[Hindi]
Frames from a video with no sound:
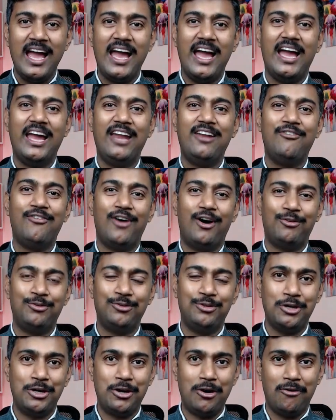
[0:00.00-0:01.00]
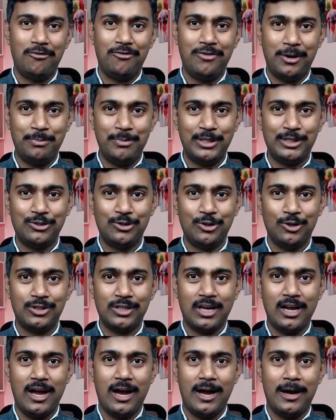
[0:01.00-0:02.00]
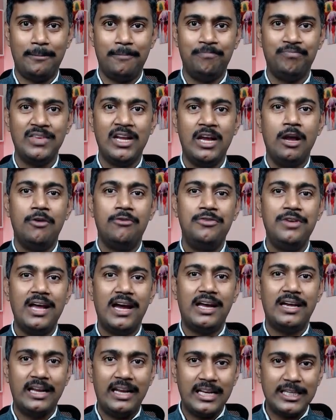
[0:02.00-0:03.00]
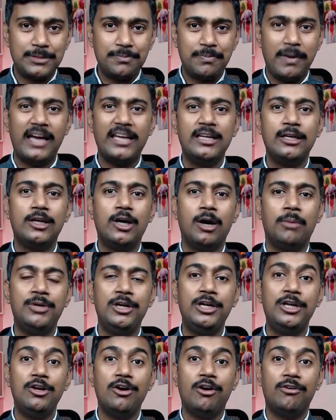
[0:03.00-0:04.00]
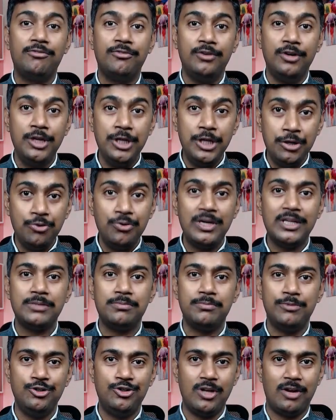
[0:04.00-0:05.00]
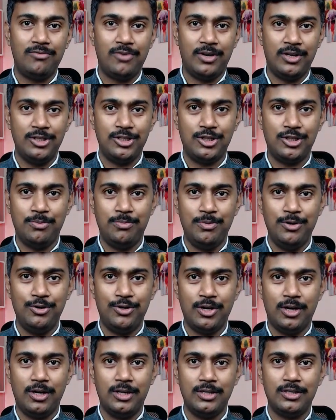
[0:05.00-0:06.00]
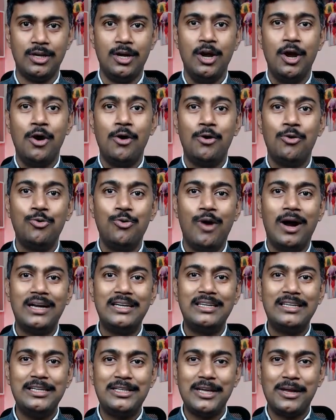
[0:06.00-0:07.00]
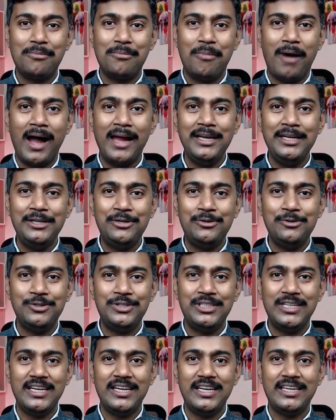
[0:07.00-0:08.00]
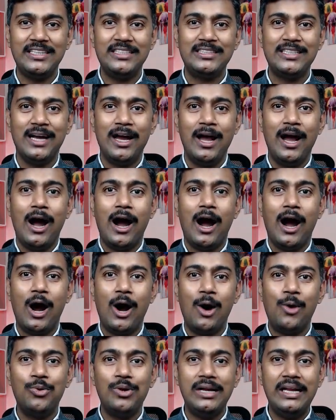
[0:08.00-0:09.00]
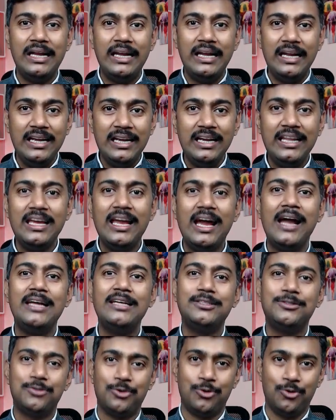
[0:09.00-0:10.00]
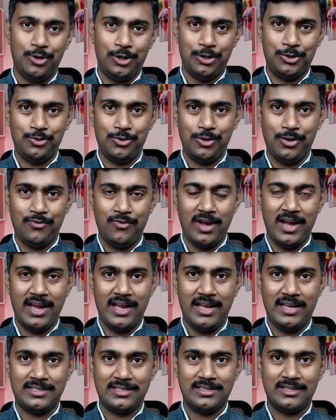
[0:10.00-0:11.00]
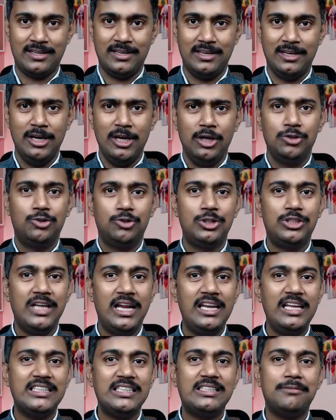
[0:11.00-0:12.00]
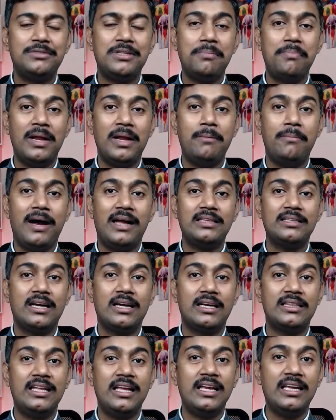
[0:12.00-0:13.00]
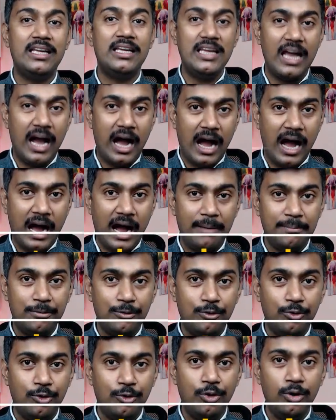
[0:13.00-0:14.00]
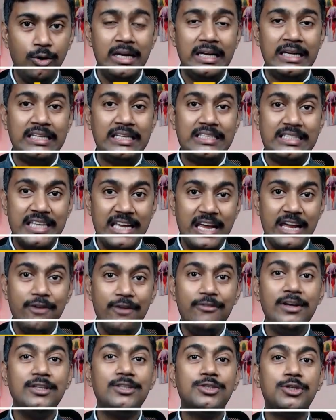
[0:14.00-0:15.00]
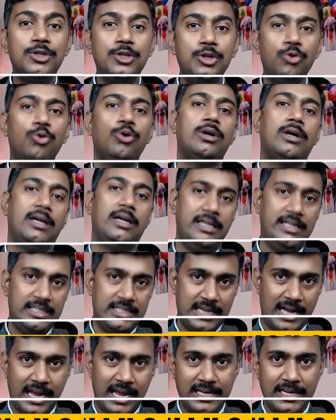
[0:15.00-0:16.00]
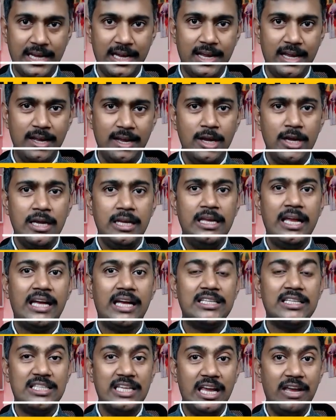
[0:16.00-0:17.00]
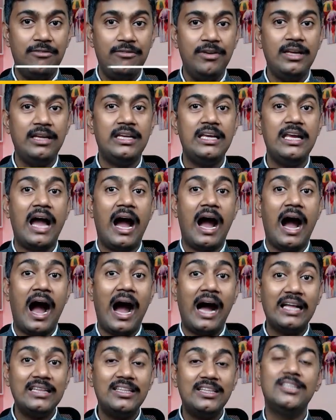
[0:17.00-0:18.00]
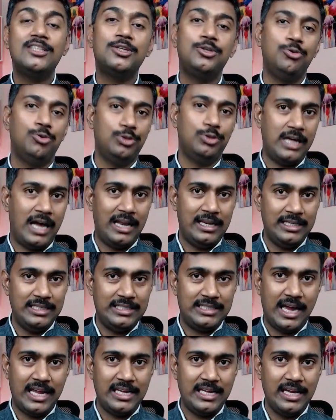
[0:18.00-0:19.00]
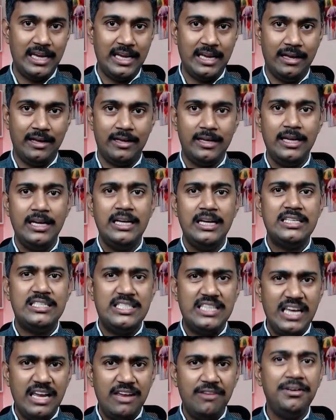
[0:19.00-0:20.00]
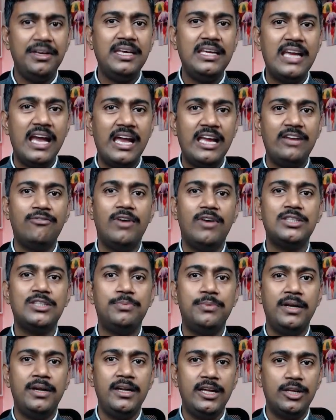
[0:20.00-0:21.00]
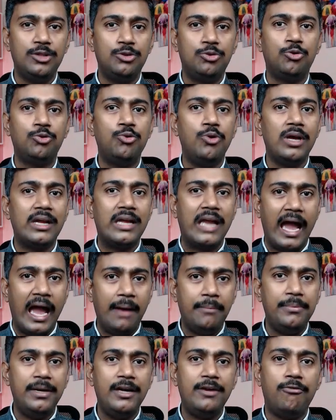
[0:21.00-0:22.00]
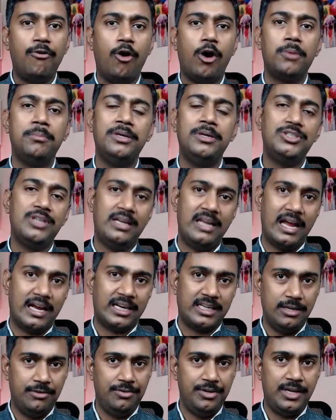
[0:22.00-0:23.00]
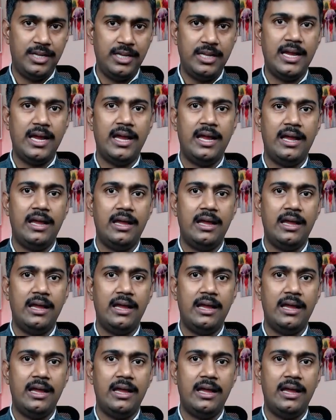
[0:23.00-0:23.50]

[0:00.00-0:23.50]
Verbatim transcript: एंड फाउंडर ऑफ फिनबिस ग्रोथ क्लब वी आर एन एस्पायरिंग कम्युनिटी ऑफ न्यू एज म्यूचुअल फंड डिस्ट्रीब्यूटर्स हु आर डिटरमाइंड टू चेंज हाउ इंडिया इज गोइंग टू इन्वेस्ट तो चलिए सबसे पहले बात करते हैं कि आपको सेविंग्स क्यों करनी चाहिए या सेविंग की आदत क्यों डालनी चाहिए सेविंग या इन्वेस्टमेंट ये दोनों एक हैबिट फॉर्मेशन एक्टिविटी है